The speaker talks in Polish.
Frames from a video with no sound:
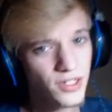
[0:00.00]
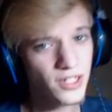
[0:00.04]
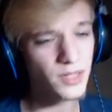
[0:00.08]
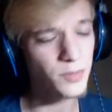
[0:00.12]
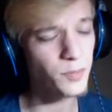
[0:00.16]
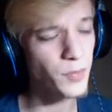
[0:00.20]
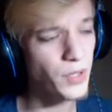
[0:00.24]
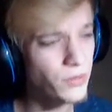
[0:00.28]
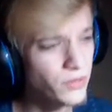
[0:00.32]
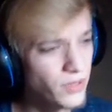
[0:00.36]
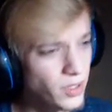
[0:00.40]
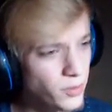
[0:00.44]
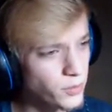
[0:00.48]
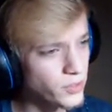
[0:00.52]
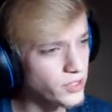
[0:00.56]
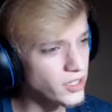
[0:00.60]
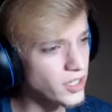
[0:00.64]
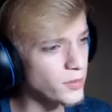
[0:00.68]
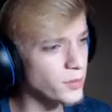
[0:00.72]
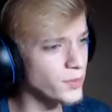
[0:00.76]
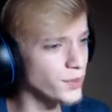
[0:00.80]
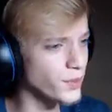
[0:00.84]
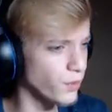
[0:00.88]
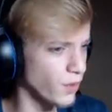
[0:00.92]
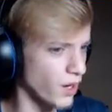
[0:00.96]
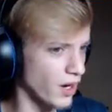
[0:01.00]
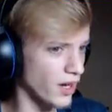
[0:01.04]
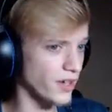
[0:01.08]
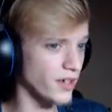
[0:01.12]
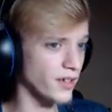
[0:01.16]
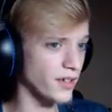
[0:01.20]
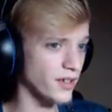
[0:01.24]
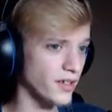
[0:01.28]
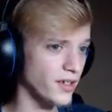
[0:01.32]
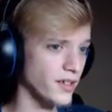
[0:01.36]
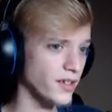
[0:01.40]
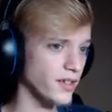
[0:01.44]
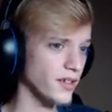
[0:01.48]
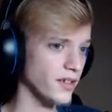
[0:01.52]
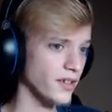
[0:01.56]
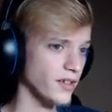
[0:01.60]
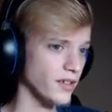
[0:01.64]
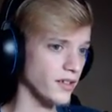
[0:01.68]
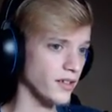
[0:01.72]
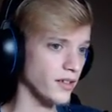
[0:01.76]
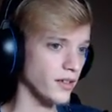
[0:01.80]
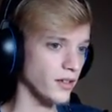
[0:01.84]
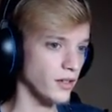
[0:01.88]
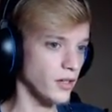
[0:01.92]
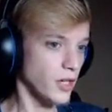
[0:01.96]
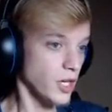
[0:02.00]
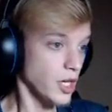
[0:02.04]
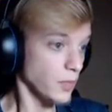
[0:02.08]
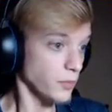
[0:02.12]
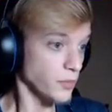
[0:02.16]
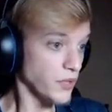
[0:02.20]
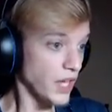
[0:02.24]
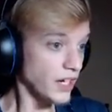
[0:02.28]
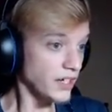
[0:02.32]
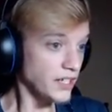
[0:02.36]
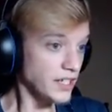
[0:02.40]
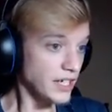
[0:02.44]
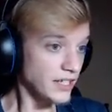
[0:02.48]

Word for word: pełna by nie była. Biegnie